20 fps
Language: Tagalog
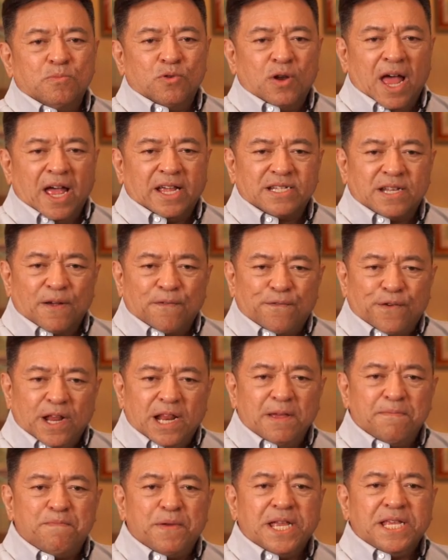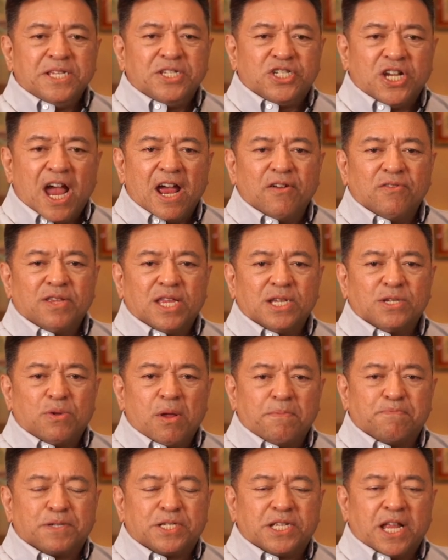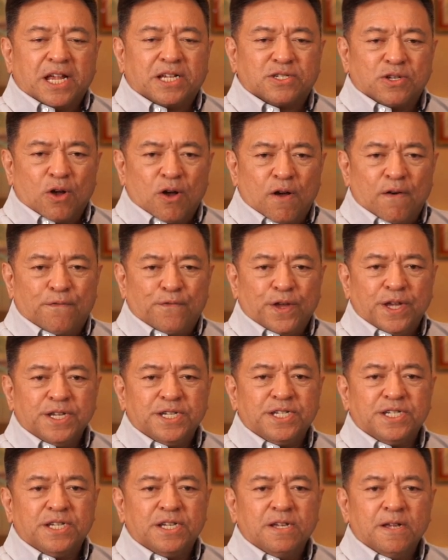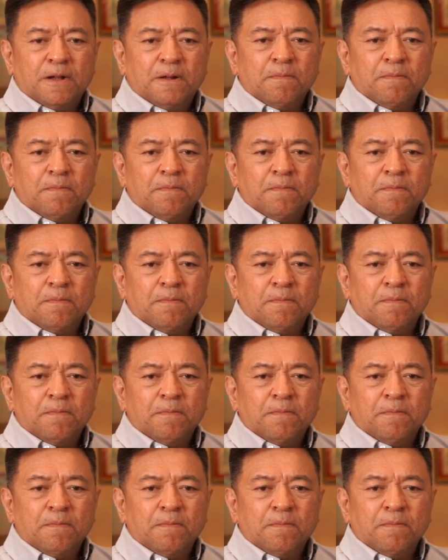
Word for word: Mula sa Philippine Charity Sweepstakes Office,